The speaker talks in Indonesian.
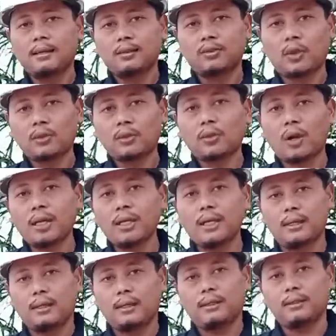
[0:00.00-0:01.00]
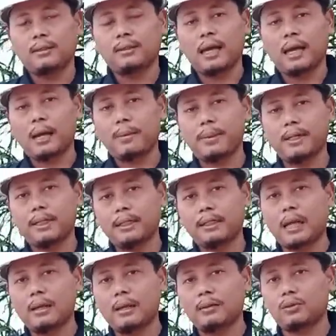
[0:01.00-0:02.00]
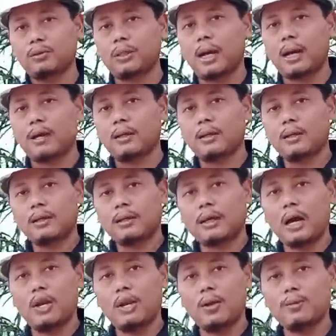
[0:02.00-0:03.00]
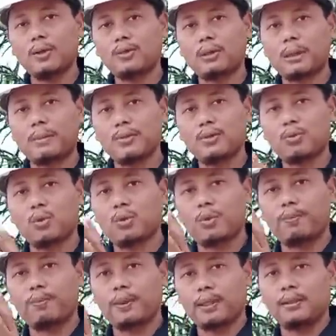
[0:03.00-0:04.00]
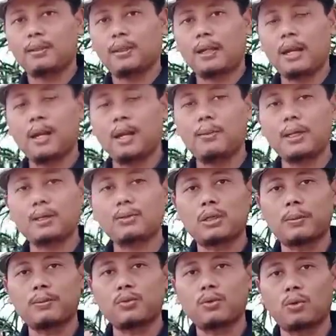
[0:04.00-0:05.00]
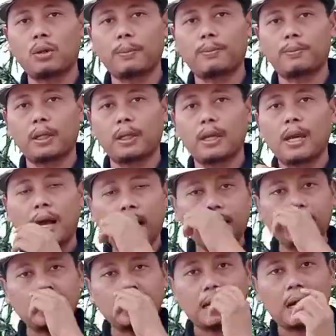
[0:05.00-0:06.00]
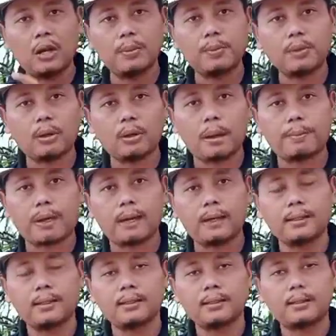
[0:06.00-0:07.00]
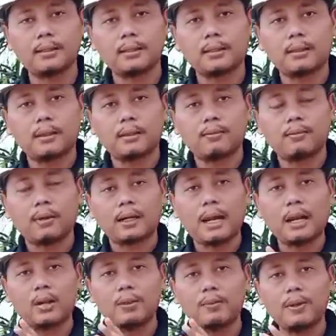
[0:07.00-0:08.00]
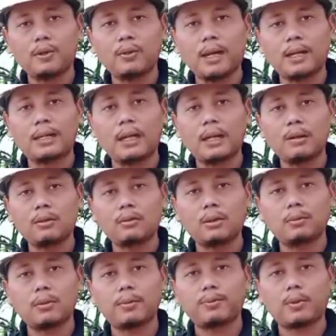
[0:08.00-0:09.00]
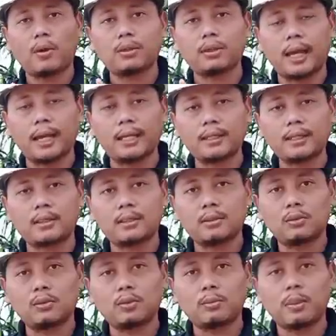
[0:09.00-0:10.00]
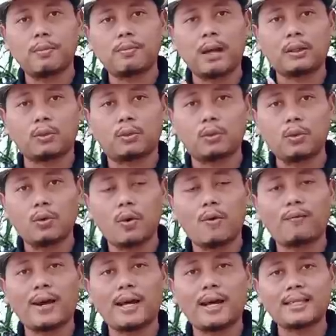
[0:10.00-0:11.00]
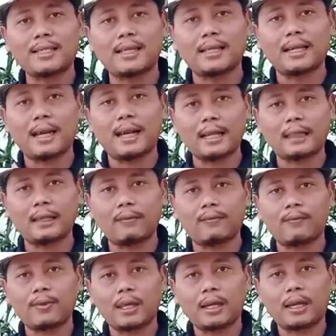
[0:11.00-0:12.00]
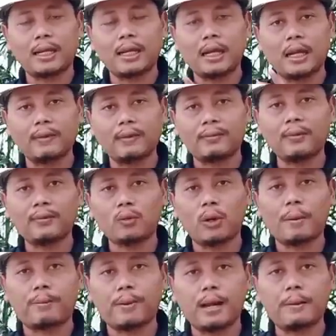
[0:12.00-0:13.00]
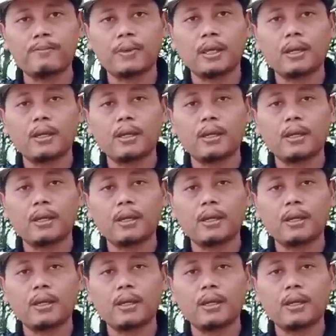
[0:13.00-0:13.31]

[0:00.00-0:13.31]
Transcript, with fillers: contoh ini tanaman kita sudah kaliumnya sudah mencukupi kaliumnya sudah mencukupi artinya kalium itu apa kalium itu adalah untuk memproses untuk membantu fase generatif generatif itu apa